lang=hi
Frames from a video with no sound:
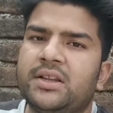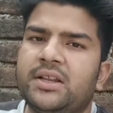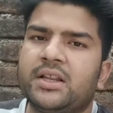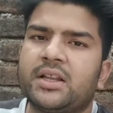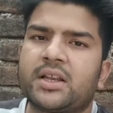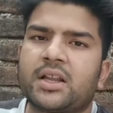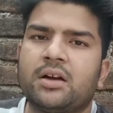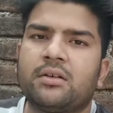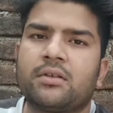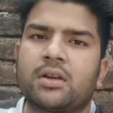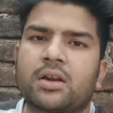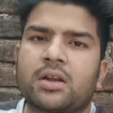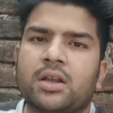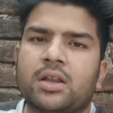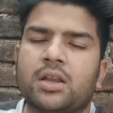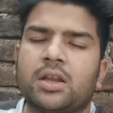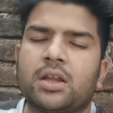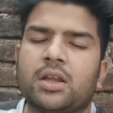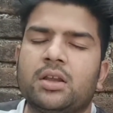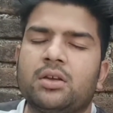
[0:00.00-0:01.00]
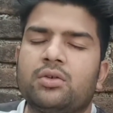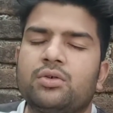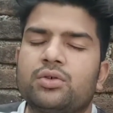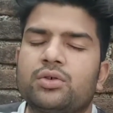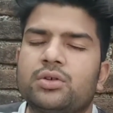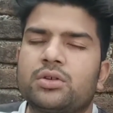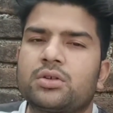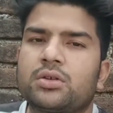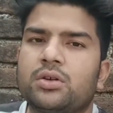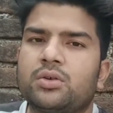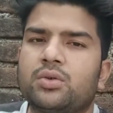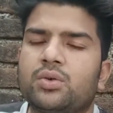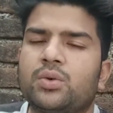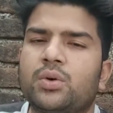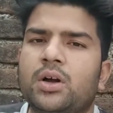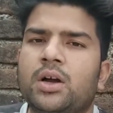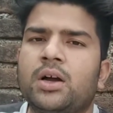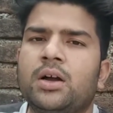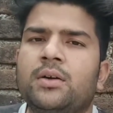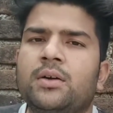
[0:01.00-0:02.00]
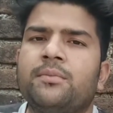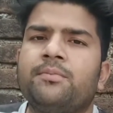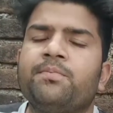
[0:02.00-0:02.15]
दिन कवर करने की कोशिश करूँगा